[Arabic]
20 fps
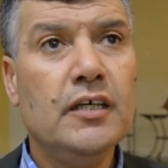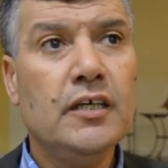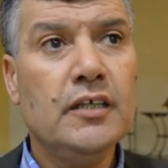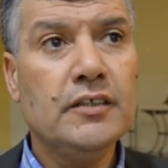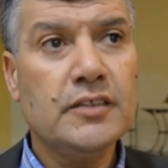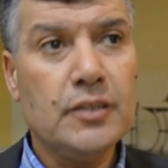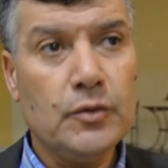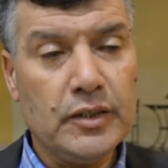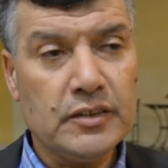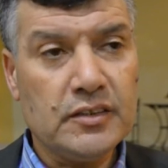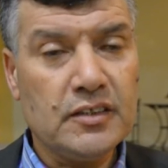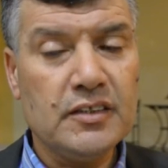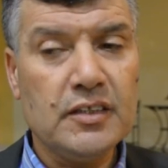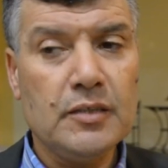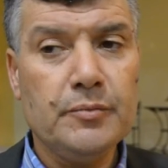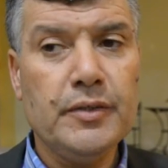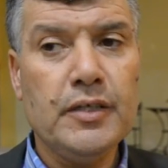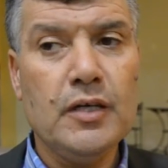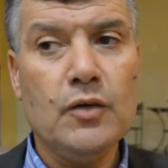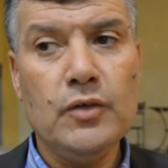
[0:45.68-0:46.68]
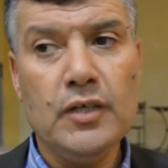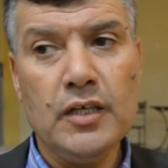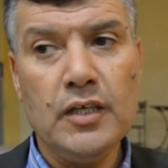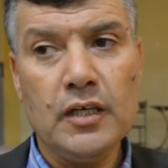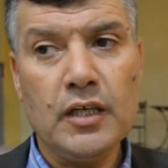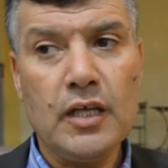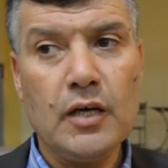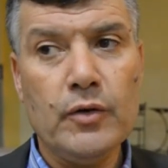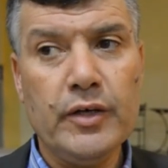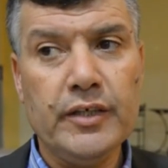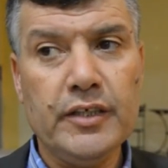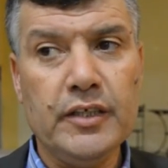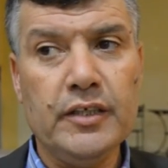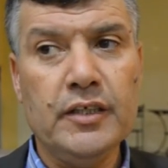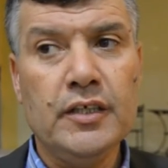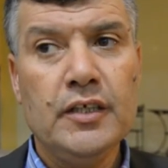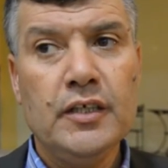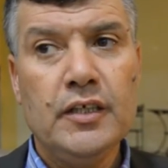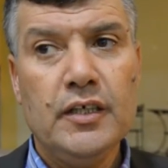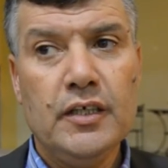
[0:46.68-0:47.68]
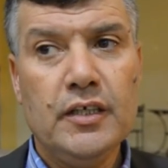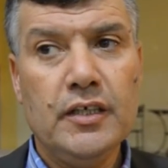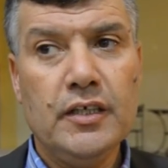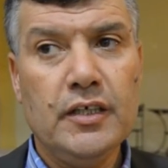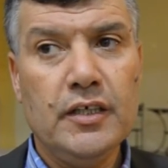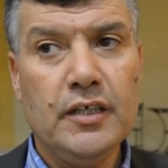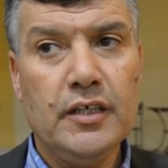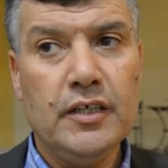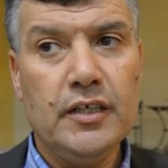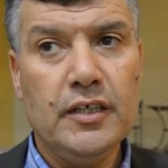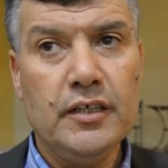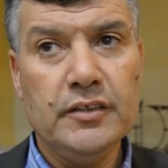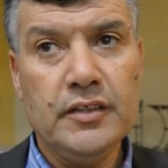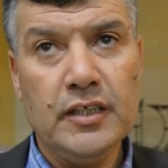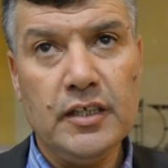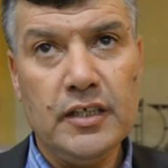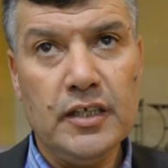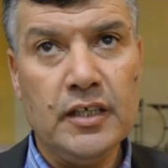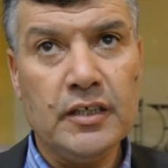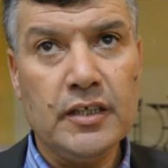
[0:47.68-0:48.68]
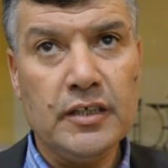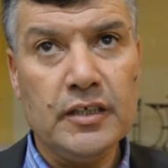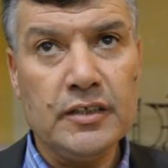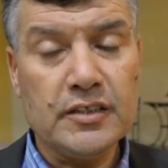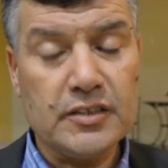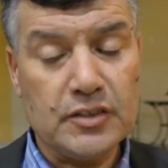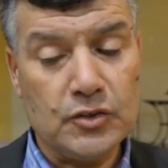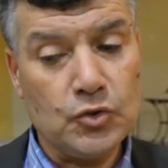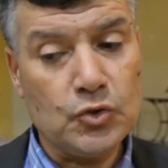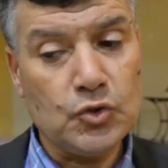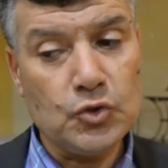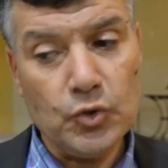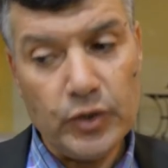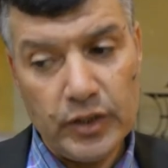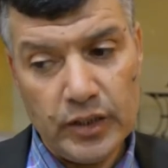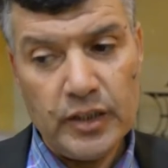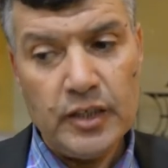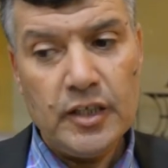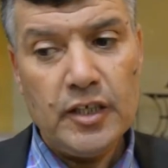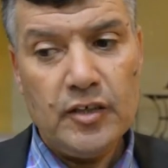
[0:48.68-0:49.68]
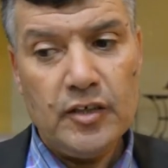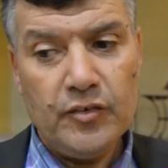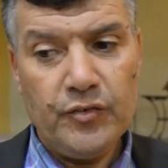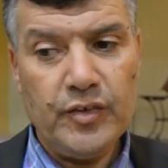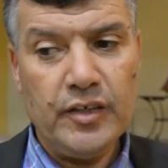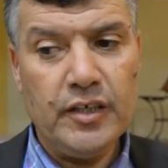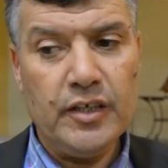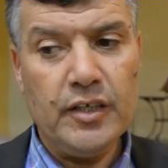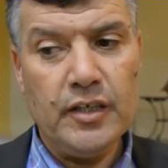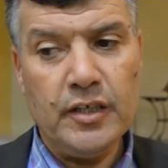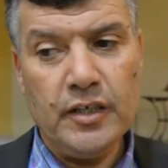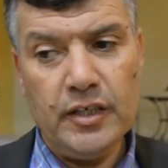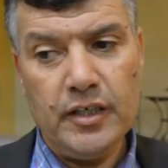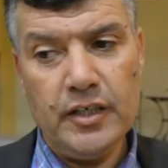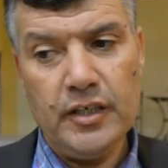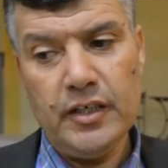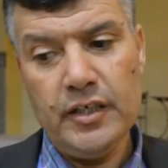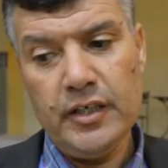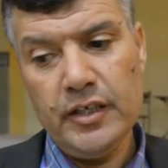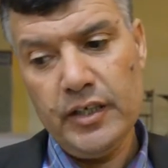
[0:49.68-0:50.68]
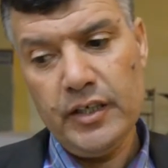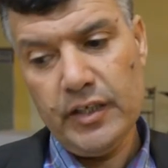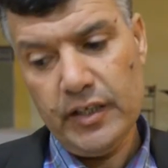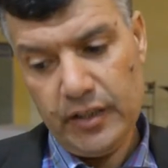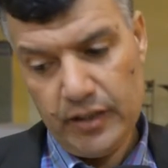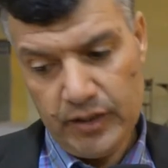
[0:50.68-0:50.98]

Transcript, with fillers: سواء تنظيميه ولا قوانين آه، ديال النص الدستوري في آه،